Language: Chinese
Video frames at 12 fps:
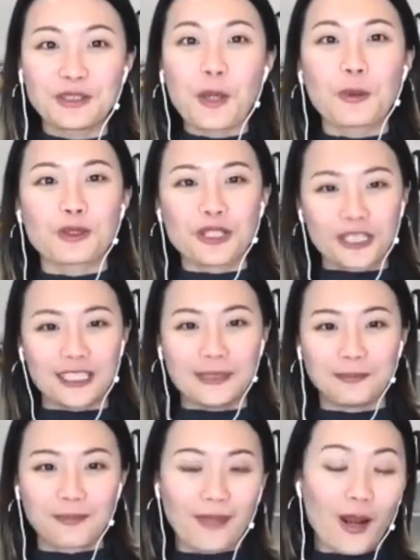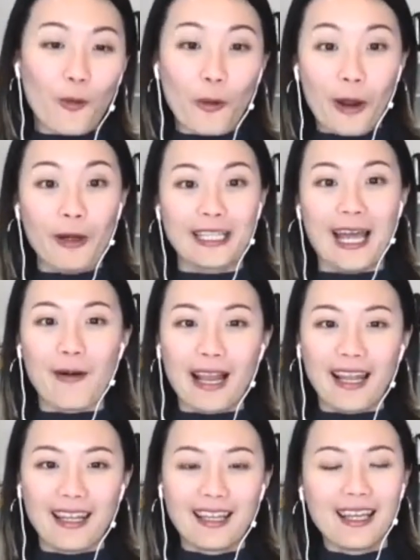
就是我要回台湾，